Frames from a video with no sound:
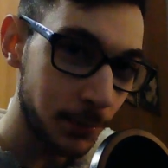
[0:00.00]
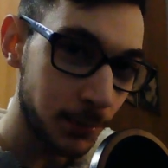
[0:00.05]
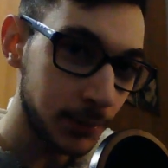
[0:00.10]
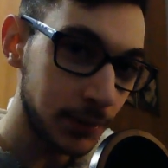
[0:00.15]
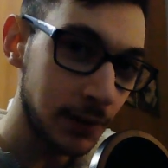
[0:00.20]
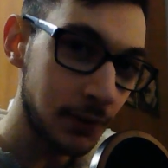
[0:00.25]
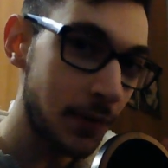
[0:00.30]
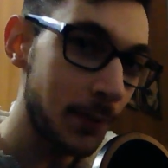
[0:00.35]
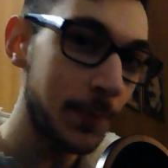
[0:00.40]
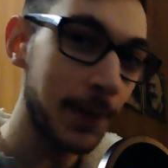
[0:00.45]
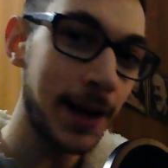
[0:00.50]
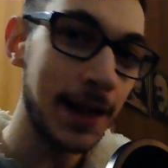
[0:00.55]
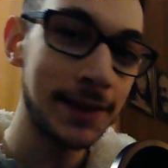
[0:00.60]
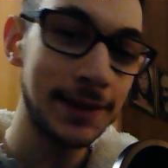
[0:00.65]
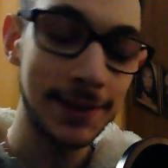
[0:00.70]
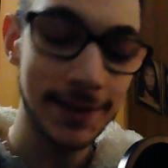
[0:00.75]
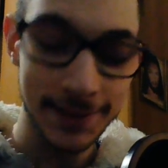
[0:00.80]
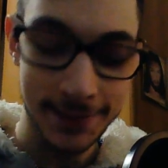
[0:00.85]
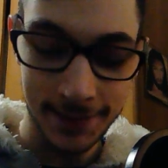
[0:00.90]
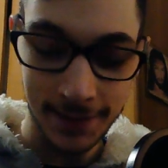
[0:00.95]
poteva
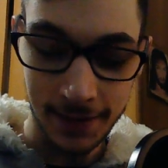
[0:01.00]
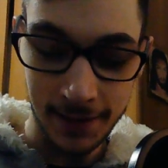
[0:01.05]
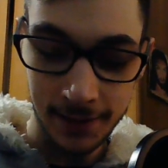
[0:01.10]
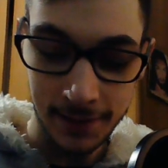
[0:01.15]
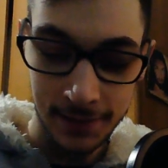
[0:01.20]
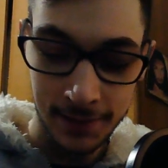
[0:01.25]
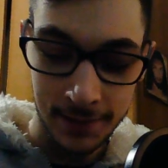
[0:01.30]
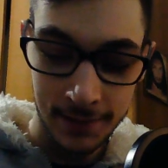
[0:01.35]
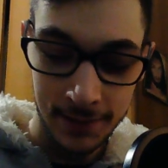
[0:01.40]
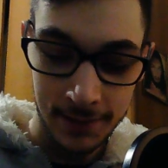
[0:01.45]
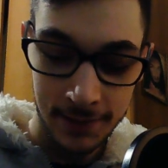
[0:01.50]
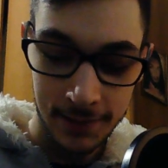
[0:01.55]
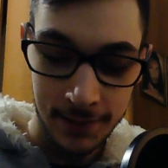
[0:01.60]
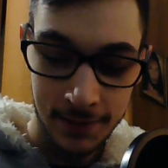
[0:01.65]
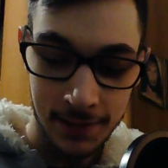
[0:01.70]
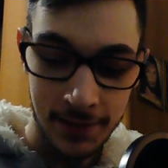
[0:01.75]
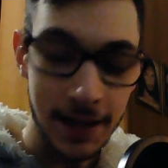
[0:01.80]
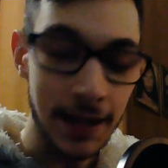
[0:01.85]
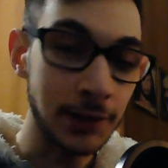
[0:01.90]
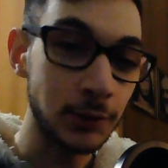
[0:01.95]
prendere se
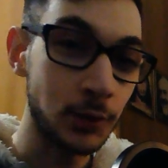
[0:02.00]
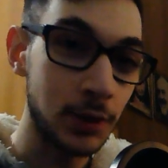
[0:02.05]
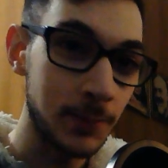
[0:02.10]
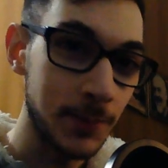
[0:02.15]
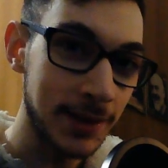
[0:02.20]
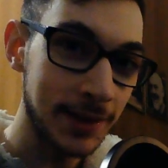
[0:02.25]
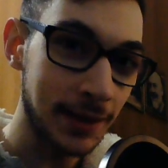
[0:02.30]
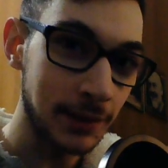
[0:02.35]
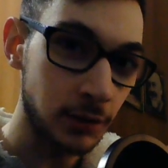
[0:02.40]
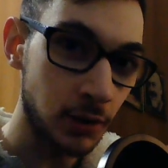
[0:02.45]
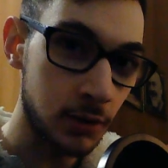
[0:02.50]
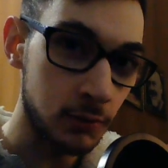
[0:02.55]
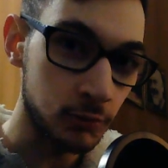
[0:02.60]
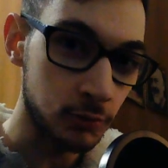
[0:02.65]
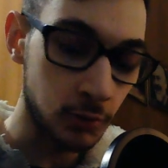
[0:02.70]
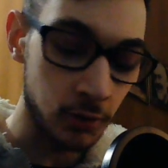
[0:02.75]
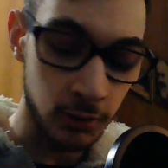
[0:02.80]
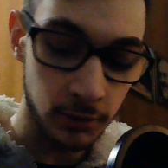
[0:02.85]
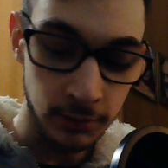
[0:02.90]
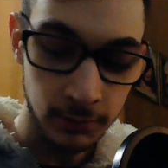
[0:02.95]
l'hanno limitato a
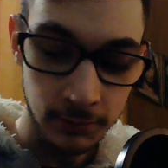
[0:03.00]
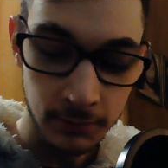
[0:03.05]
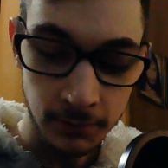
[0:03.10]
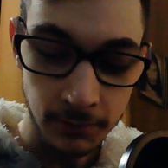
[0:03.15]
uno